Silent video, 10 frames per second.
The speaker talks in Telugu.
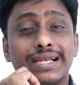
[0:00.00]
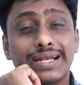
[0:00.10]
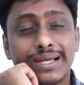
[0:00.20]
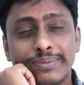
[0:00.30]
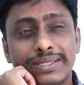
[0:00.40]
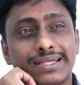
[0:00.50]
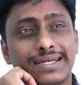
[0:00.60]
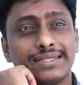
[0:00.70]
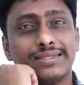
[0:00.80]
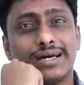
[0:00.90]
ఇళ్ల
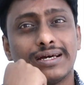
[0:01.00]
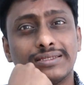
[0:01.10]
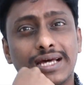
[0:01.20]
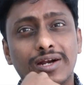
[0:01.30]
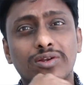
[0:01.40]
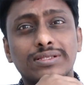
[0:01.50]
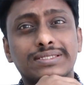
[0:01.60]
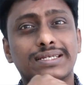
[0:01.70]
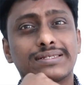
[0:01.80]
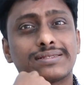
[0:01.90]
మీదకి దా దాడులు
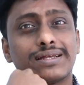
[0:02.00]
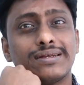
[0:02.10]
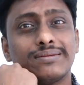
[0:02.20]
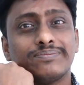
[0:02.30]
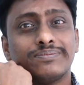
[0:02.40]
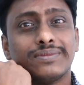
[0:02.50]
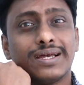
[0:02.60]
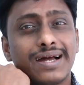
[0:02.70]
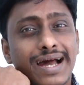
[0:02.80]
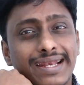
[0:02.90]
చేస్తా
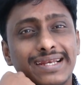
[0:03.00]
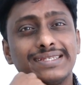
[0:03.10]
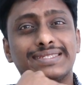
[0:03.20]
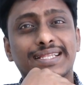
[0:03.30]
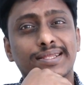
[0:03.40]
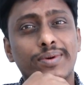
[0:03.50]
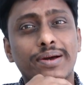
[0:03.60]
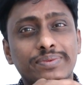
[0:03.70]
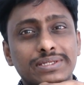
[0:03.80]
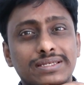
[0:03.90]
అన్నీ
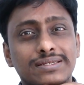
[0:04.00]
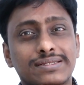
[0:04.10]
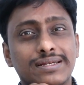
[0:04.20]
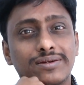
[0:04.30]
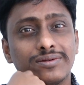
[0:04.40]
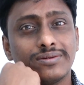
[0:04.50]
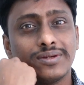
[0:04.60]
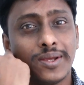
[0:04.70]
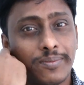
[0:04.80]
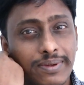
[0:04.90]
చంద్రబాబు చేశాడు
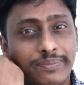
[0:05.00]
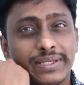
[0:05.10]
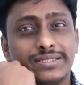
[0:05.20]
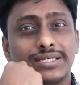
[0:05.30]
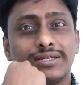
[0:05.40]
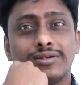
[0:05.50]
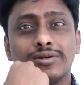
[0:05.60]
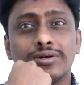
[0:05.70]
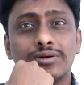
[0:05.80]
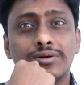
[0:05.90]
మీ పింఛన్లో
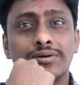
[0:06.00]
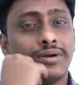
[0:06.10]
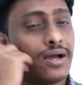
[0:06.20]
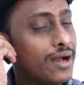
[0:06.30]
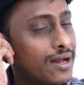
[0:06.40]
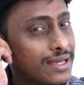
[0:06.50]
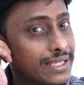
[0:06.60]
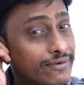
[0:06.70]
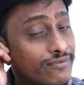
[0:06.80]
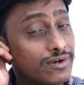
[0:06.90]

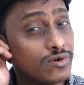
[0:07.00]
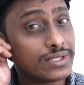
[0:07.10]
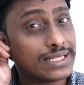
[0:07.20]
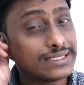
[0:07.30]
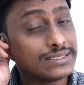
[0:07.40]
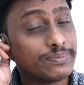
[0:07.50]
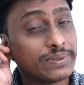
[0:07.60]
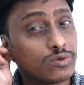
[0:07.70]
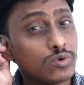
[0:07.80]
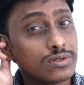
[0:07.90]
ఇవ్వకూడదని చెప్పి
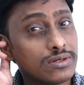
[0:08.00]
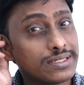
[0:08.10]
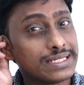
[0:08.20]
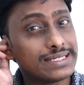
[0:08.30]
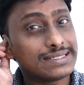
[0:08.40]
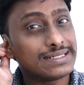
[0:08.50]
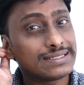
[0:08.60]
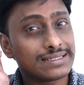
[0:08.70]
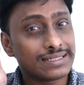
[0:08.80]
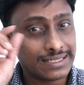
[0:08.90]
కోర్టులో
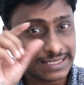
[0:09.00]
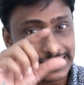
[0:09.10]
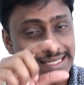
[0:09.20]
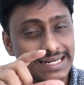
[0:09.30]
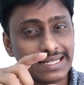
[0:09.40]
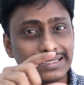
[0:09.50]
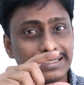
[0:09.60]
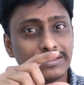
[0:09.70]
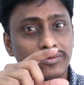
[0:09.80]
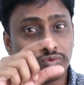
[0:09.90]
కేసెస్ ఏదన్నా
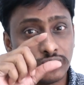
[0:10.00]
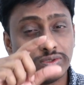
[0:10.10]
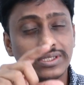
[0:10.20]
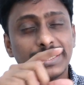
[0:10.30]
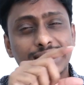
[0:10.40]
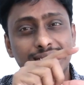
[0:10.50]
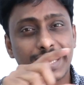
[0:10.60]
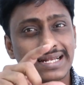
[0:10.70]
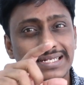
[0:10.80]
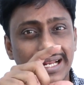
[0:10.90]
ఉంటే
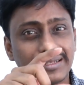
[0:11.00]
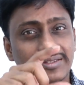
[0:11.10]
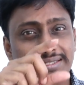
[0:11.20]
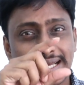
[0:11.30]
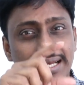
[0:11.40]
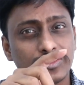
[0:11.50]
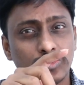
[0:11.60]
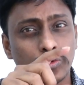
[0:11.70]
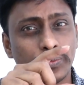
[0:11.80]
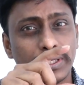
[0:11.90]
సాక్ష్యాలతో సహా
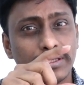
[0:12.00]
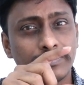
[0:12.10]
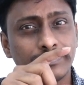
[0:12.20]
చూపి